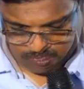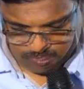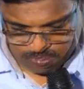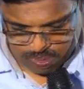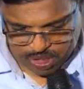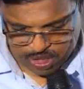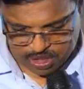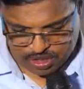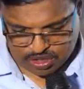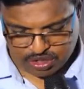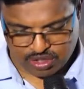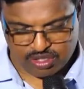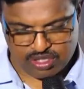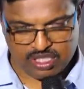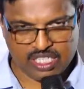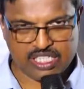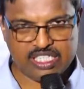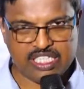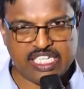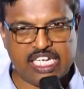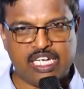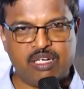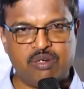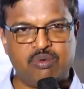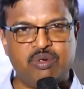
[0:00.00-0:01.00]
పరిశుద్ధ
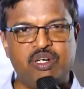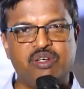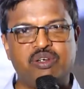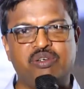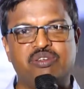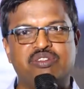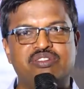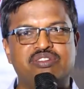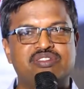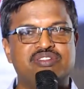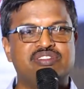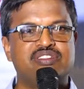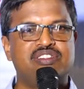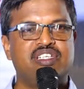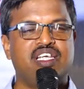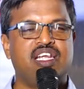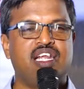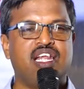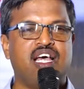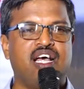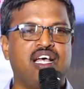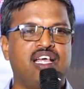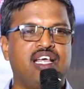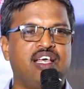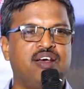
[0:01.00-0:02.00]
దేవుడు ఈయన
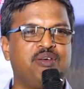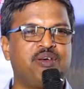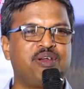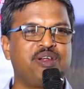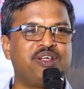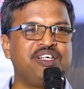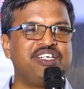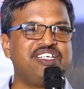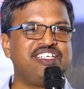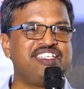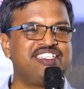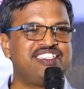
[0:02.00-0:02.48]
ఎవరు